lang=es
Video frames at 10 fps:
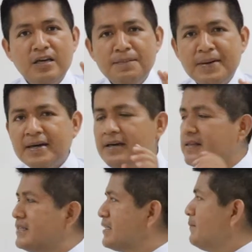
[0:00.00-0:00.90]

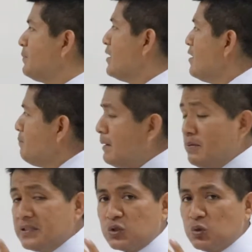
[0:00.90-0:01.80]
Imagínense,
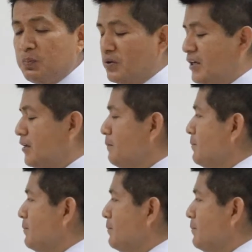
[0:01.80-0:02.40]
vamos a suponer